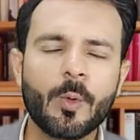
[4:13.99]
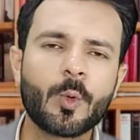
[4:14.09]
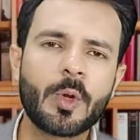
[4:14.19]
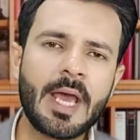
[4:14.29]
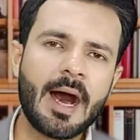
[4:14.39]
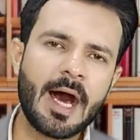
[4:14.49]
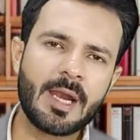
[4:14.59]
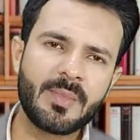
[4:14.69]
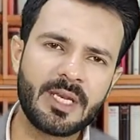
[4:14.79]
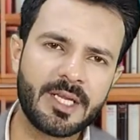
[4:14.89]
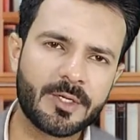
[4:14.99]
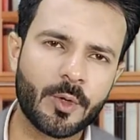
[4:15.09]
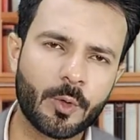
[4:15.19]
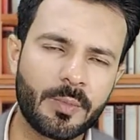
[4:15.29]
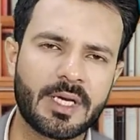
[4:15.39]
उन्होंने आलमी
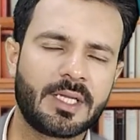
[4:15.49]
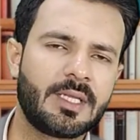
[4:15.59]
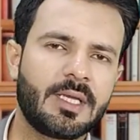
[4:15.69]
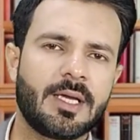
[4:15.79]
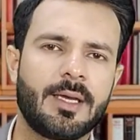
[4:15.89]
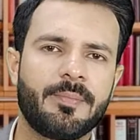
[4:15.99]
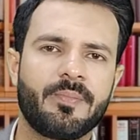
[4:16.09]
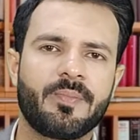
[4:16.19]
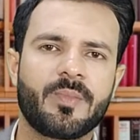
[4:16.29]
लीडरों को भी ख़त लिखा है